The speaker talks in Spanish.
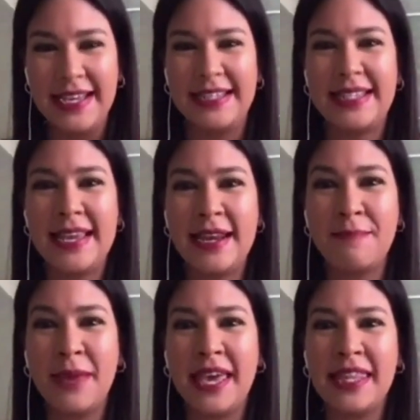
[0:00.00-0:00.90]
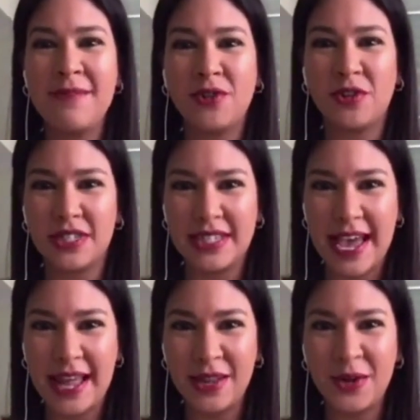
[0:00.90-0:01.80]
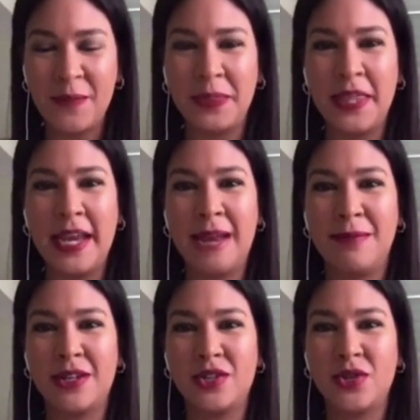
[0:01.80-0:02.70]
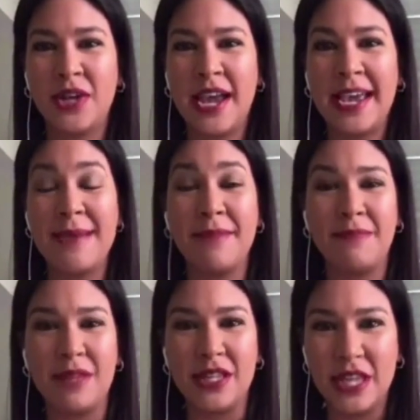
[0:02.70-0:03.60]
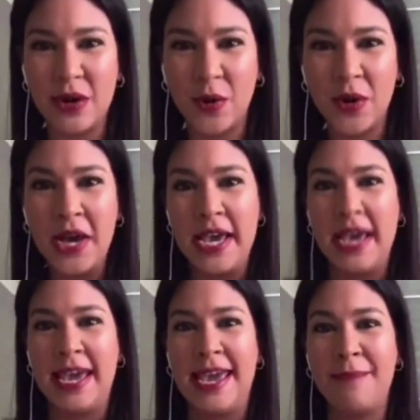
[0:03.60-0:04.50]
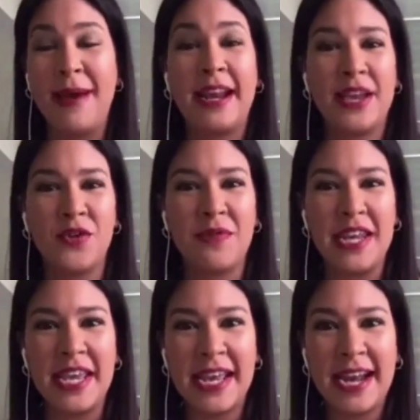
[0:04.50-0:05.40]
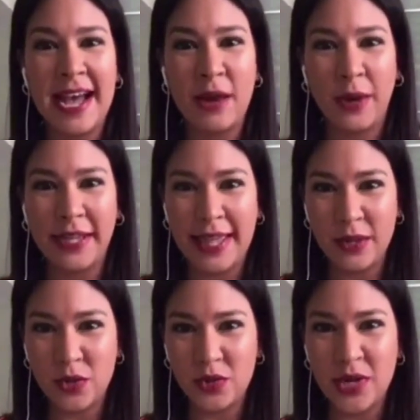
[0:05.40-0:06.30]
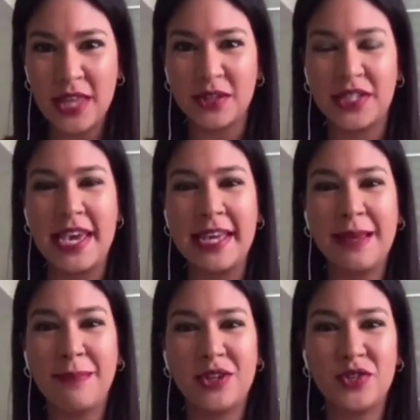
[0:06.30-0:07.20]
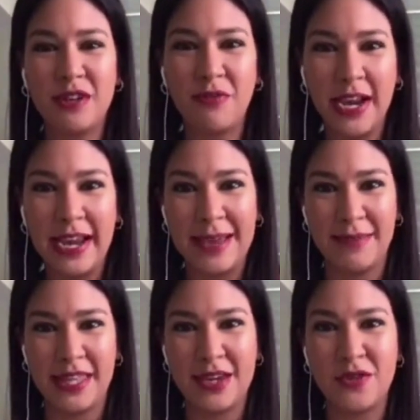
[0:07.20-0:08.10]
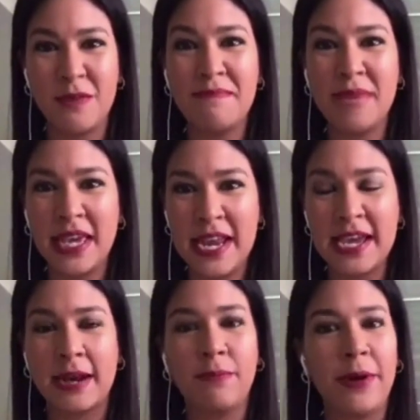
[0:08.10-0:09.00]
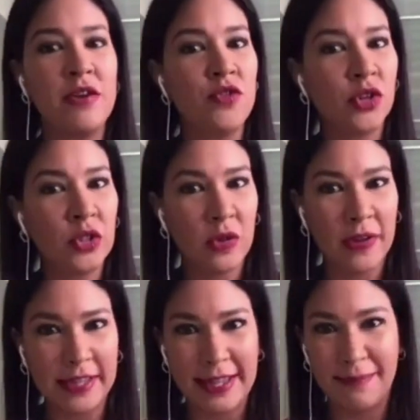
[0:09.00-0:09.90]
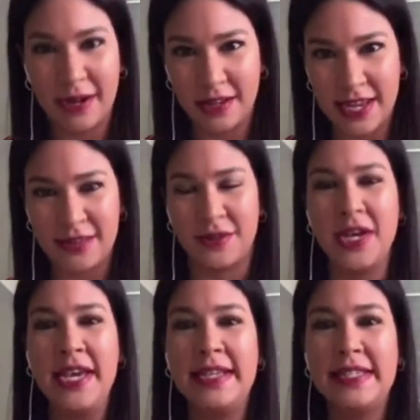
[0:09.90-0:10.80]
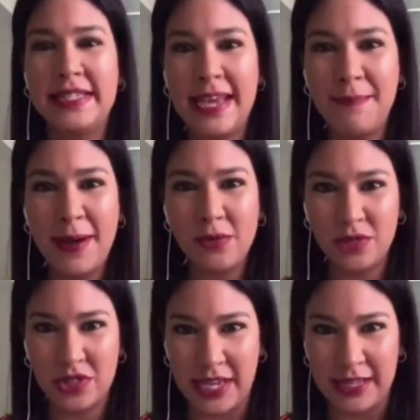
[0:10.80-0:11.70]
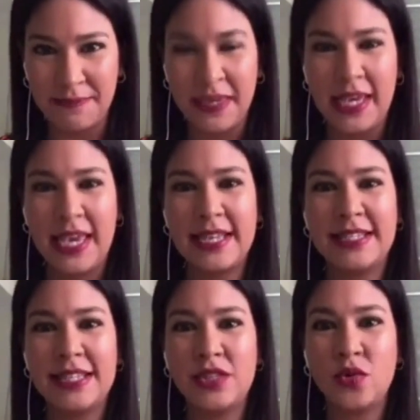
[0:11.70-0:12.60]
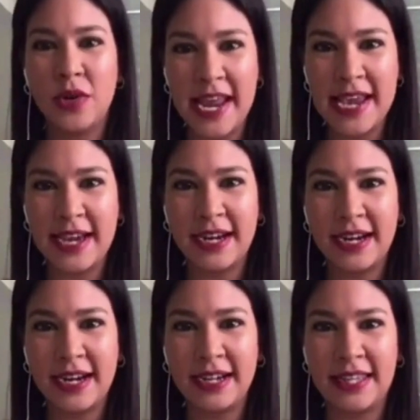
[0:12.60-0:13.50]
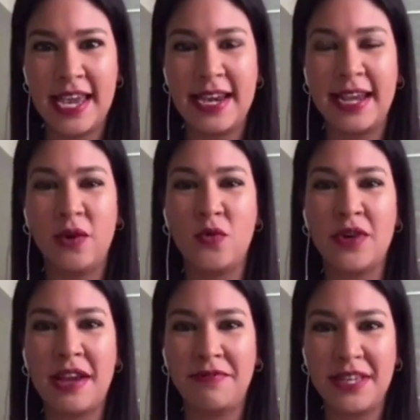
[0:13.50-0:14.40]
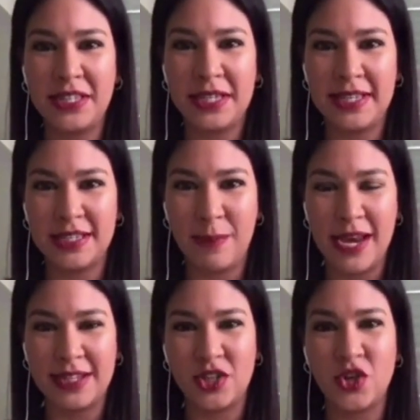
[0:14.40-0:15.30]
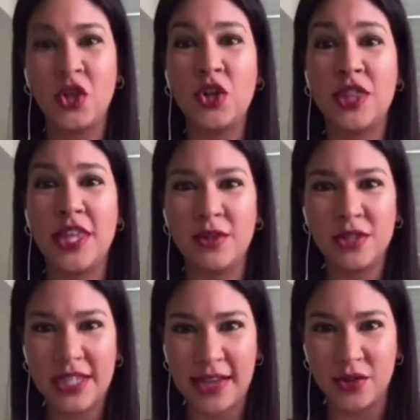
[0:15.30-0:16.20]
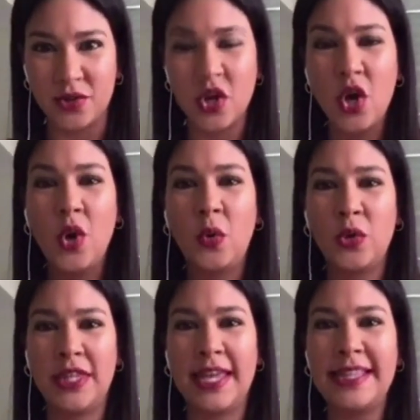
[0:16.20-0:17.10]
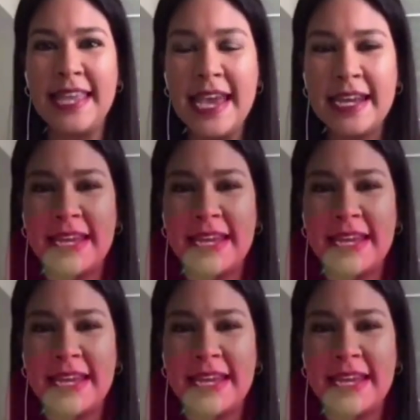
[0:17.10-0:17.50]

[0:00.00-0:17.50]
si me he divorciado de la persona que me pidió mm. eh, para que yo viniera a los Estados Unidos y esta persona fue la que me dio mi green card, pues no todo está perdido. Sepa usted que si su green card tiene una fecha de expiración de dos años, usted tiene que